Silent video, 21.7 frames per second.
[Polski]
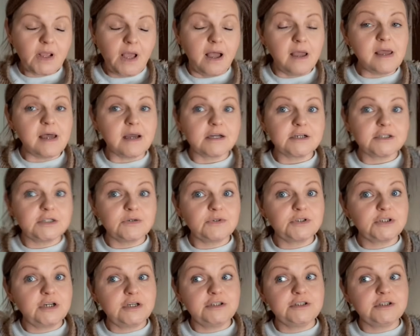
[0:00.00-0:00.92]
a jak się
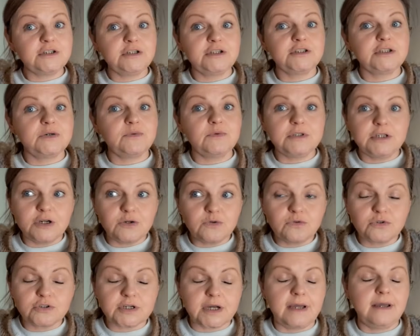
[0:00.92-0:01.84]
siedzi i się nie
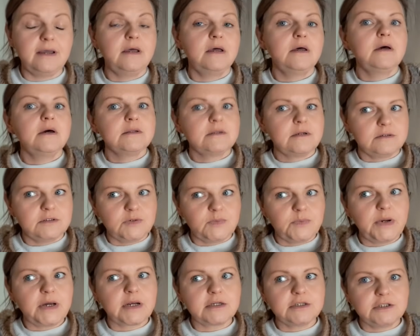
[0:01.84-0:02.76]
rusza, to
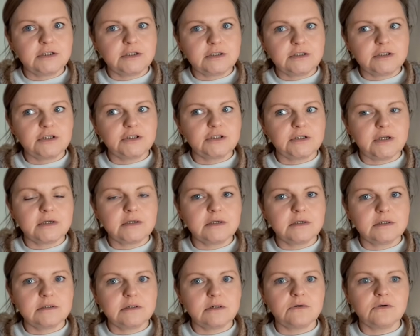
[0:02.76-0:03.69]
tym bardziej gdzieś
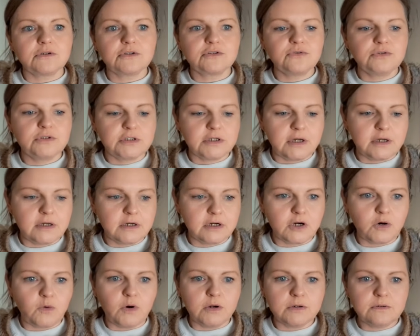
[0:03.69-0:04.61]
takie to odczucie
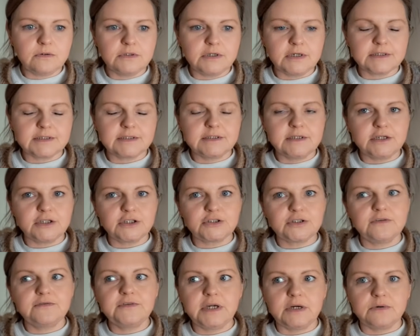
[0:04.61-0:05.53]
chłodu jest
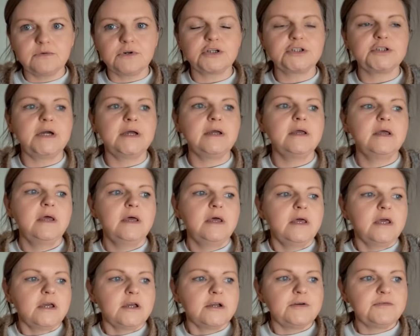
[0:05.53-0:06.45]
jeszcze większe,
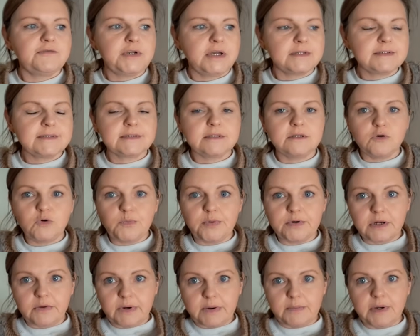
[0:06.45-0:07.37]
więc no
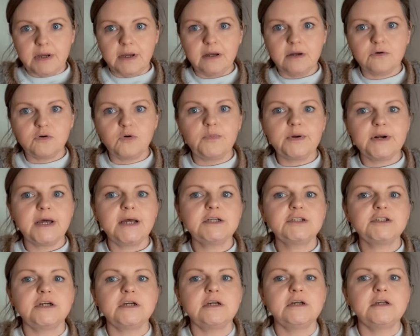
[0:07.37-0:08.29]
ubrałam
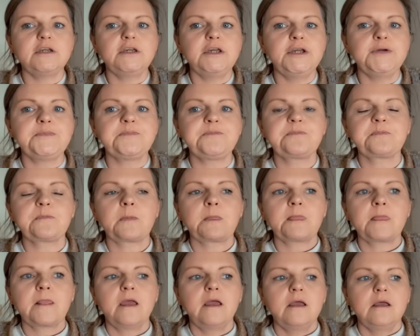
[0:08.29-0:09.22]
kubraczek i
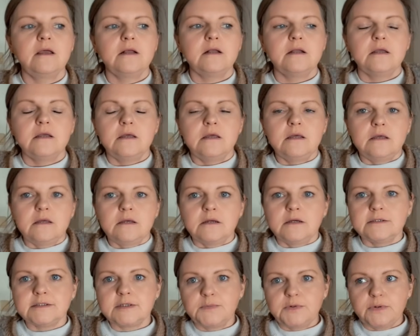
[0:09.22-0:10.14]

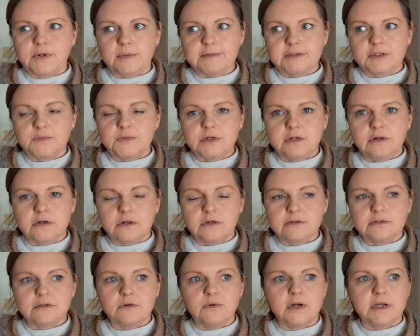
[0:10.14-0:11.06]
zrobiłam sobie
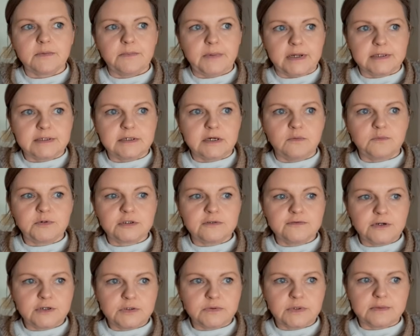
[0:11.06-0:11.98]
gorącą herbatkę.
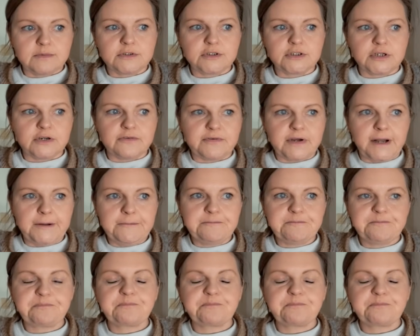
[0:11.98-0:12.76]
Przywiozłam drzewa,